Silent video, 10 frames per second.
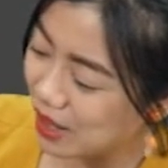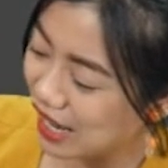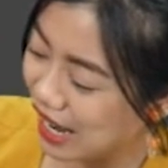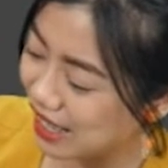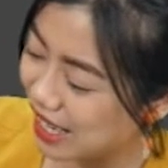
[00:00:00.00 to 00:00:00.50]
bên
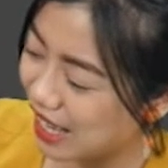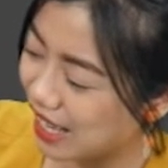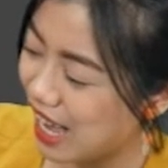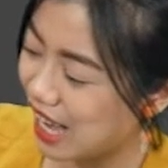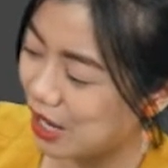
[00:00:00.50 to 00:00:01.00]
này thì
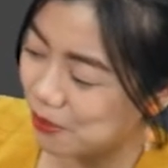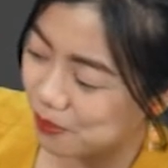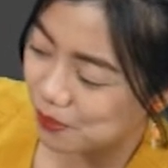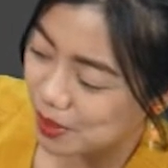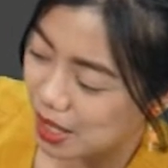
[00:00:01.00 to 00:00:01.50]
à,
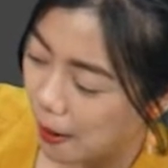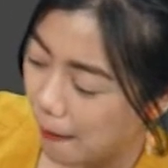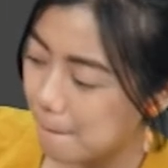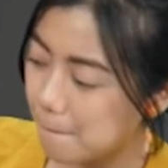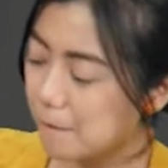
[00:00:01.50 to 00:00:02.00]

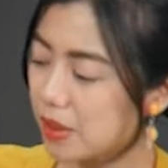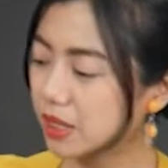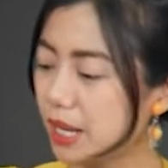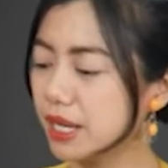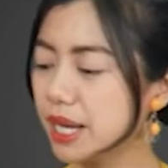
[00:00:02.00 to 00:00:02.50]

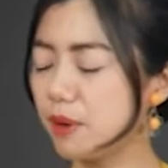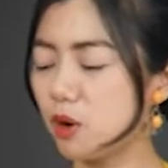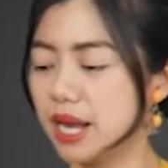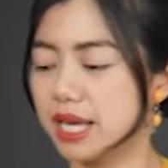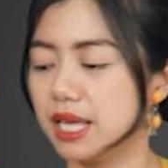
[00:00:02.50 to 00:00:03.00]
cái cái
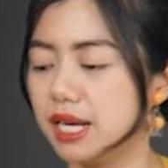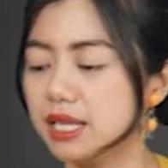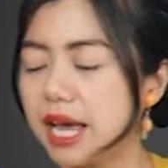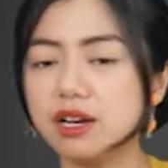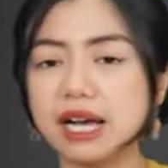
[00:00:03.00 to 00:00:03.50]
màu này thì ly
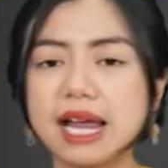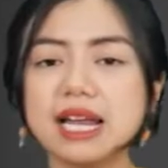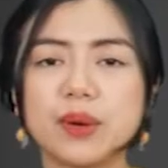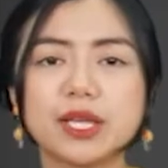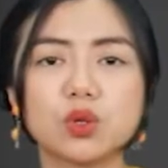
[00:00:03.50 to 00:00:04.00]
thấy nó khá là
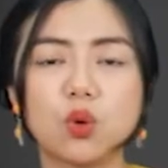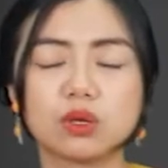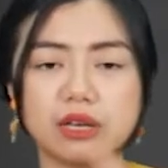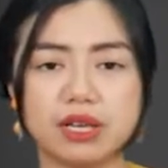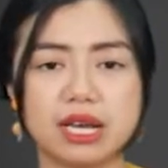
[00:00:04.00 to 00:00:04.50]
quen thuộc
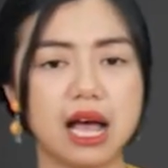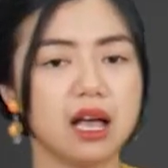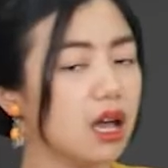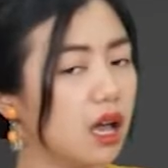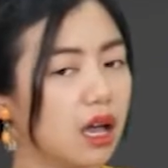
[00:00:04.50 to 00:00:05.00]
tại vì là
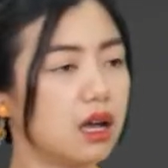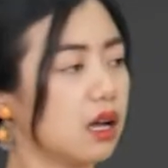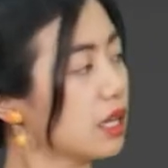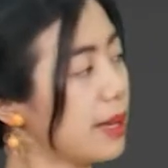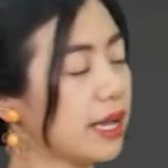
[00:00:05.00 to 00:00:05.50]
uh,
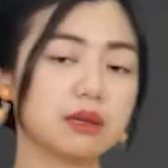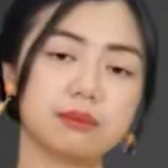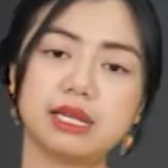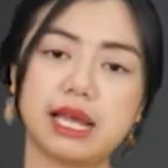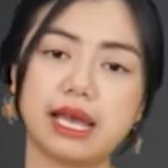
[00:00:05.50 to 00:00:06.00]
cái màn hình
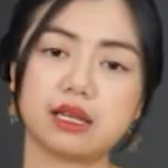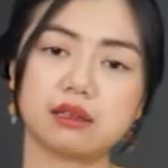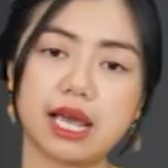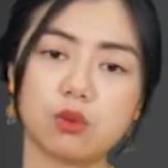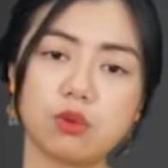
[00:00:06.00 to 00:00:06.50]
bên này
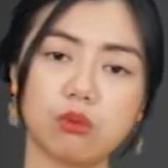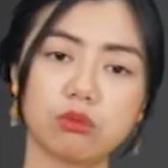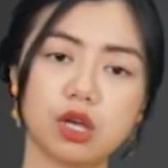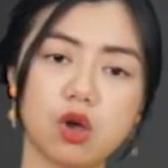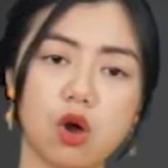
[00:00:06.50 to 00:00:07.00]
đây đúng không
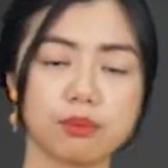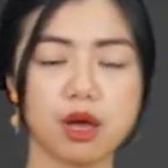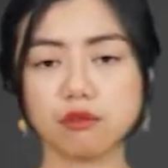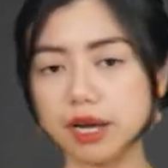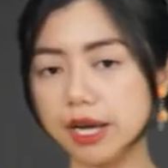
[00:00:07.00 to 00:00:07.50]
cái hộp đó
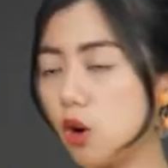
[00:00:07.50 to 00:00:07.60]
và cái